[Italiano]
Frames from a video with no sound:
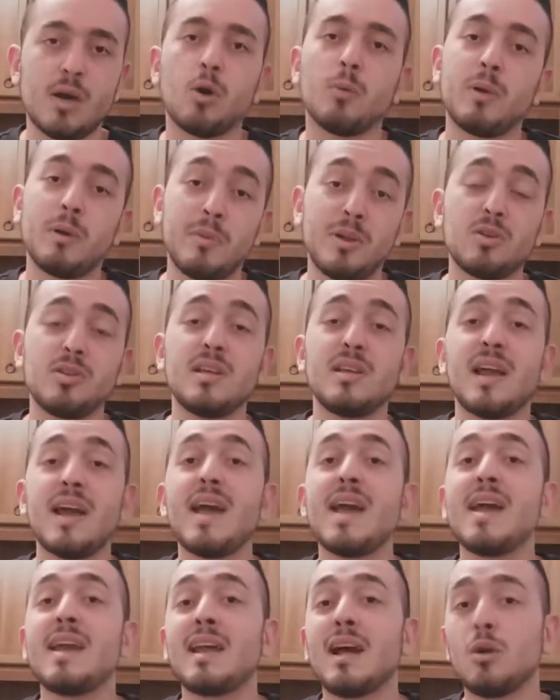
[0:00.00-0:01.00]
o per meglio
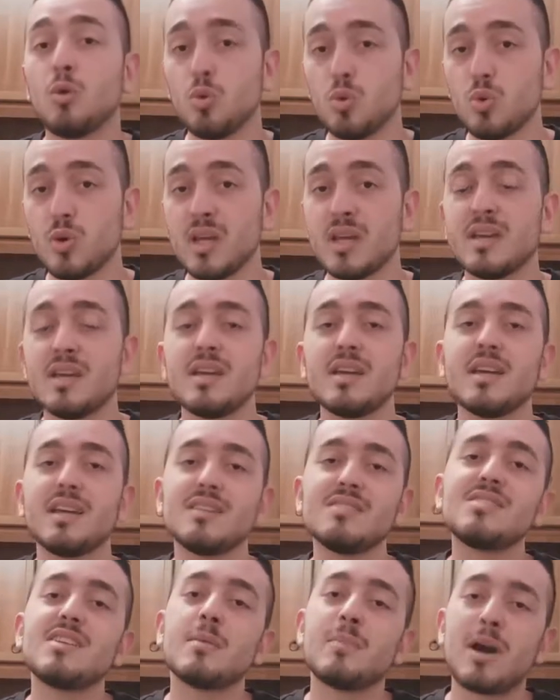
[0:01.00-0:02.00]
dire, era lui
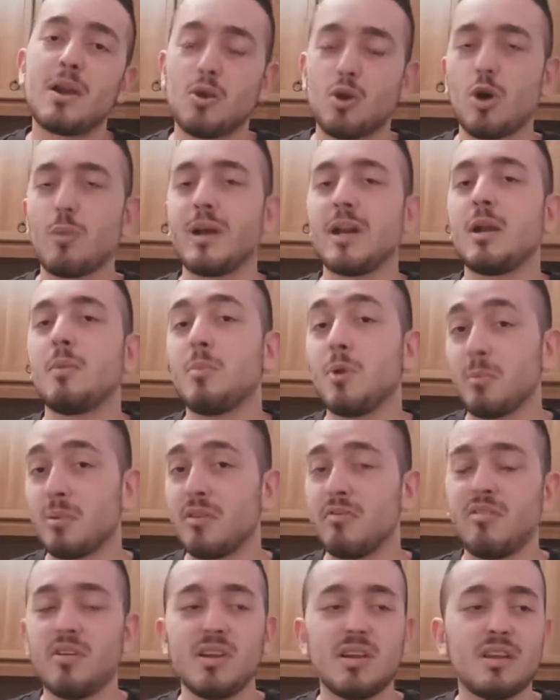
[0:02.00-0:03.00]
insieme a Roman il mio
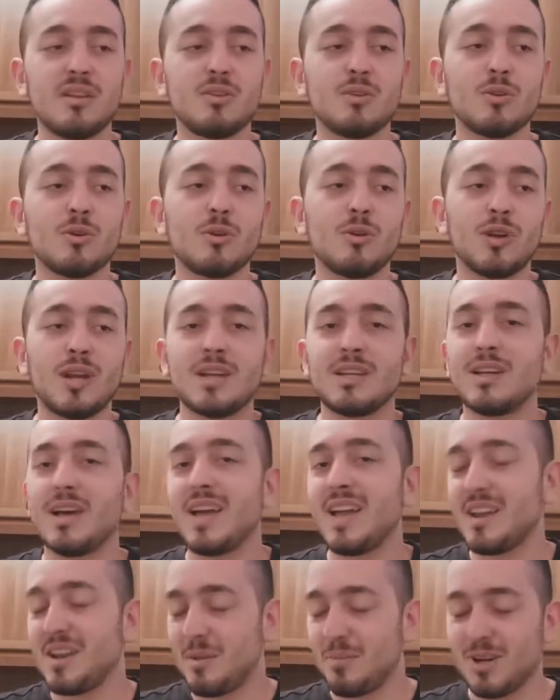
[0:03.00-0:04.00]
preferito, ora
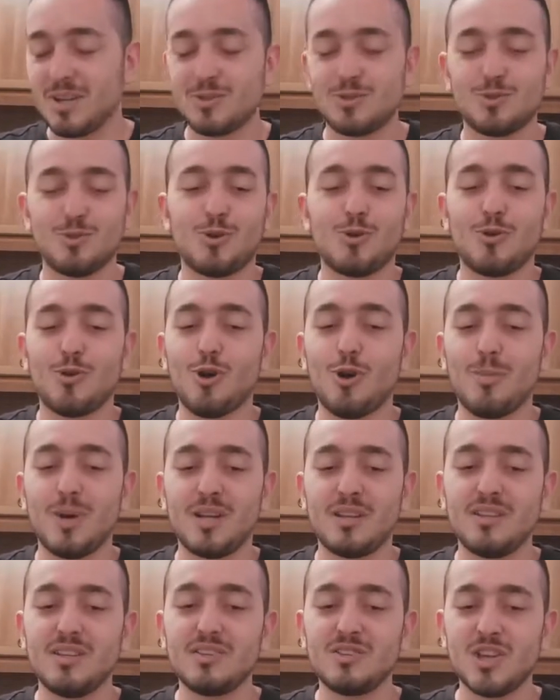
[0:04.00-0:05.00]
è rimasto
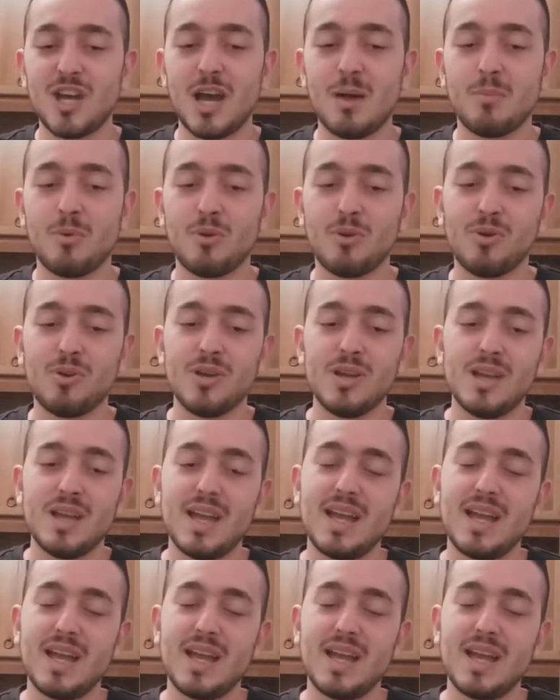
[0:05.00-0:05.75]
Roman, diciamo,